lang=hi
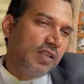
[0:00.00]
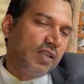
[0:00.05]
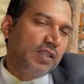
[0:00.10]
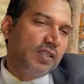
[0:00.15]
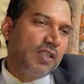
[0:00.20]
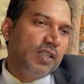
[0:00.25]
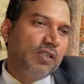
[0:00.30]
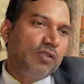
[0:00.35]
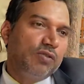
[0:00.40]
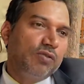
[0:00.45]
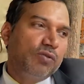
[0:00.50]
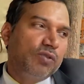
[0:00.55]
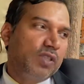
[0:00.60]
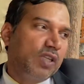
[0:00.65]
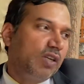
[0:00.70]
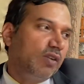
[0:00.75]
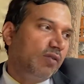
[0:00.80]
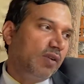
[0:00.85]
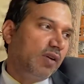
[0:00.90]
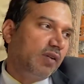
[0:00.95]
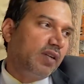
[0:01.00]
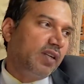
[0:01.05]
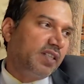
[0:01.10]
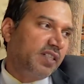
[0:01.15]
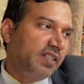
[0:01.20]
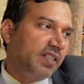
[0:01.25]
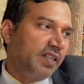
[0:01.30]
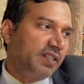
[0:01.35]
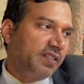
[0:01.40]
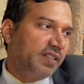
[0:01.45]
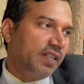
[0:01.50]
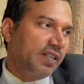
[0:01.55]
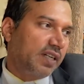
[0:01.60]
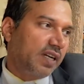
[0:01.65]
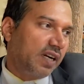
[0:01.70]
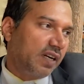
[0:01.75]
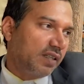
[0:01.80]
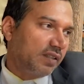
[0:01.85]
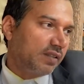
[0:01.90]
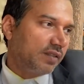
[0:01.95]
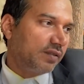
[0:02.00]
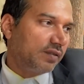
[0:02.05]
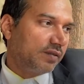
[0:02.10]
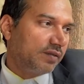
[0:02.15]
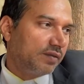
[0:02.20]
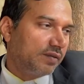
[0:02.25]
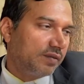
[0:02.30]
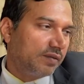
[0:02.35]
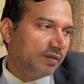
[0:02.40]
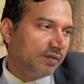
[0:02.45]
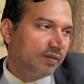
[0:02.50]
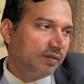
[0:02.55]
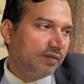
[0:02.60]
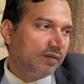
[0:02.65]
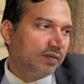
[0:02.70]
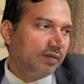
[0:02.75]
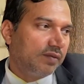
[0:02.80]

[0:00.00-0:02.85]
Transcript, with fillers: किसी टूटे हुए स्ट्रक्चर का हम्म।